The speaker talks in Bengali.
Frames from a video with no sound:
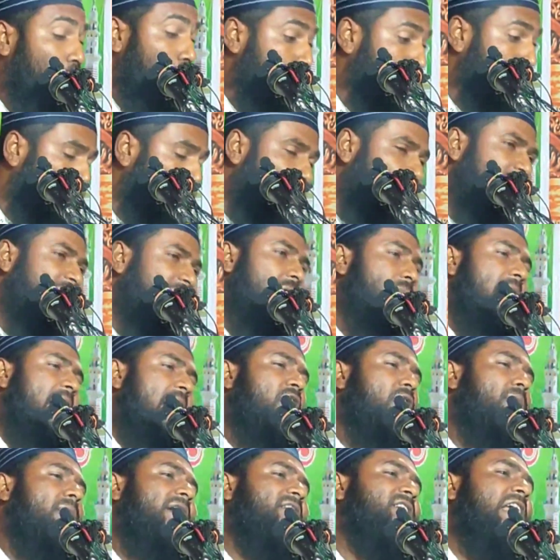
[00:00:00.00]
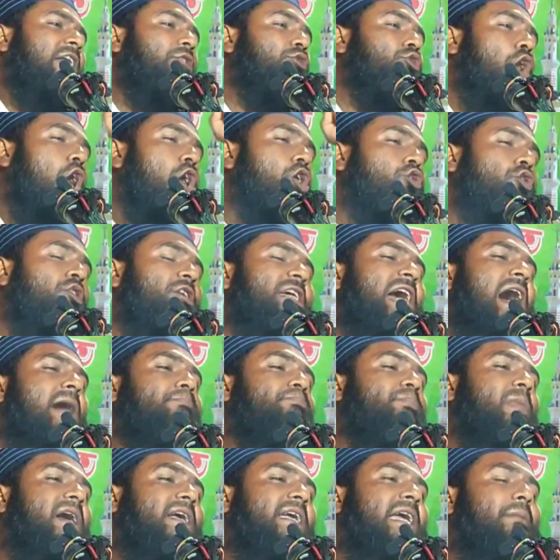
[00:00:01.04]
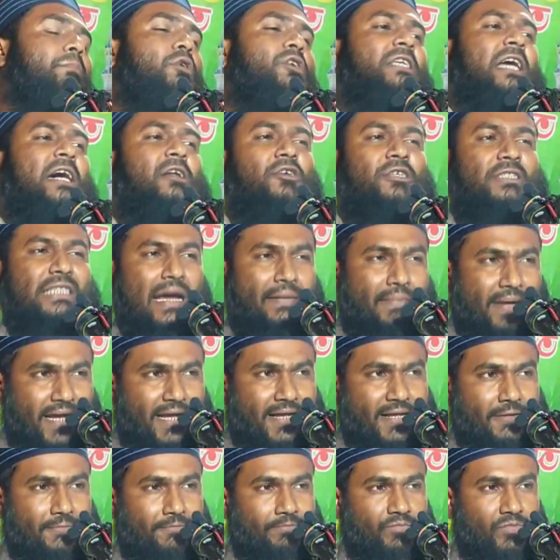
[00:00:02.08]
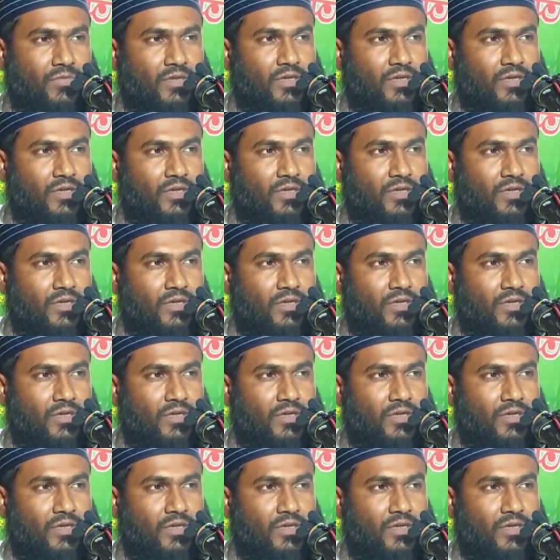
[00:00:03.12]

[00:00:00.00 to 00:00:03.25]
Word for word: রসুলকে ভালোবাসা তখনই আপনাকে বোঝানো যাবে